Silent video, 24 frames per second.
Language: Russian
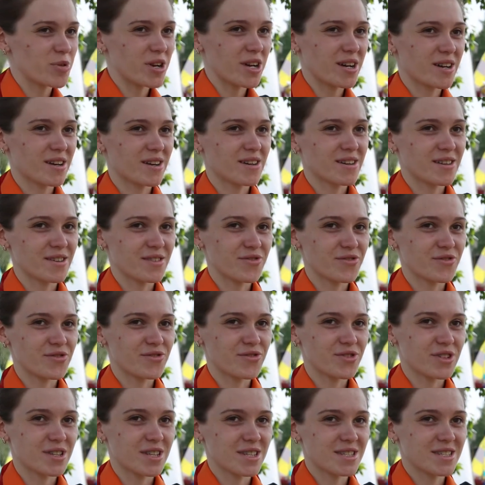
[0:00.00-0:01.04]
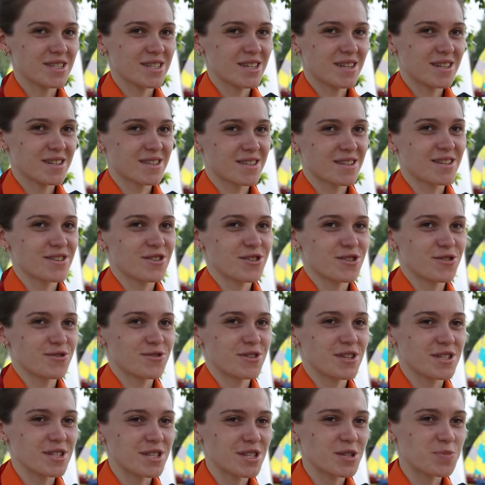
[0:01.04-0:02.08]
про вот эти яхты, которые
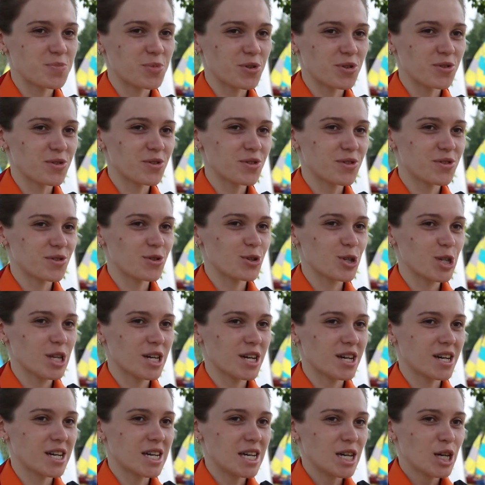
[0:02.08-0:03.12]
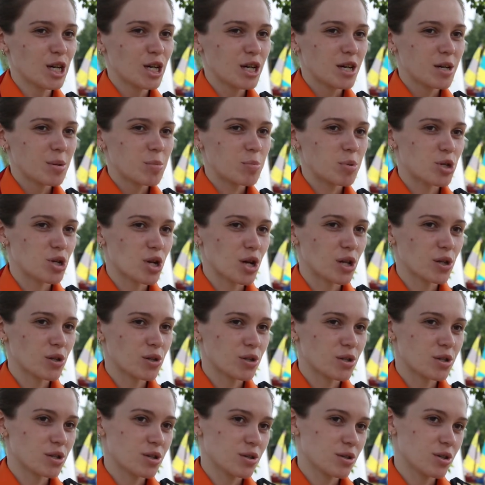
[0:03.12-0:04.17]
у нас за спиной, то я,
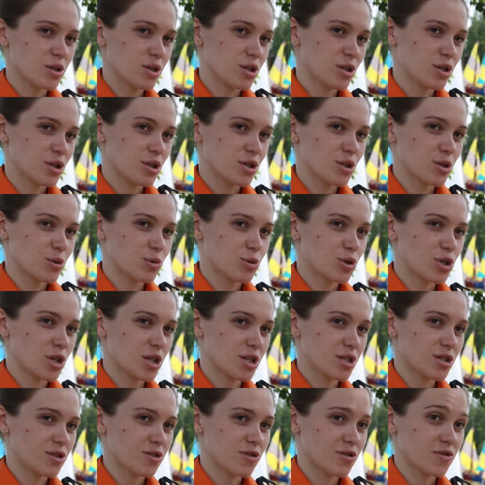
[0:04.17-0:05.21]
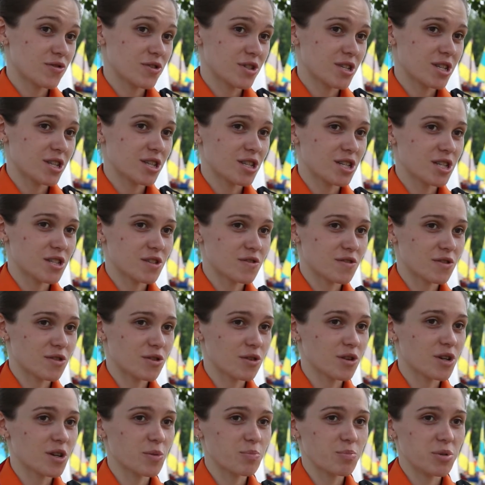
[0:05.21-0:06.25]
пожалуй, не участвовала в строительстве
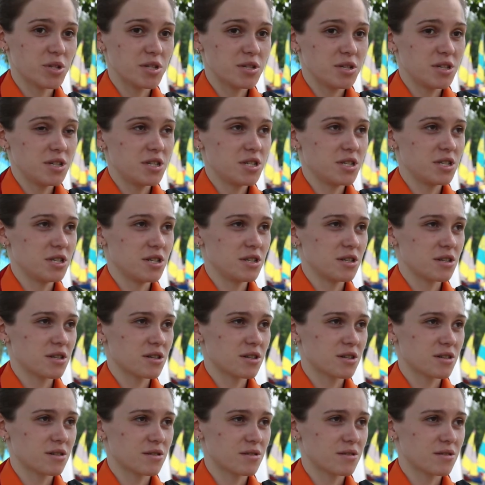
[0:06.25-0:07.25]
только пяти из них.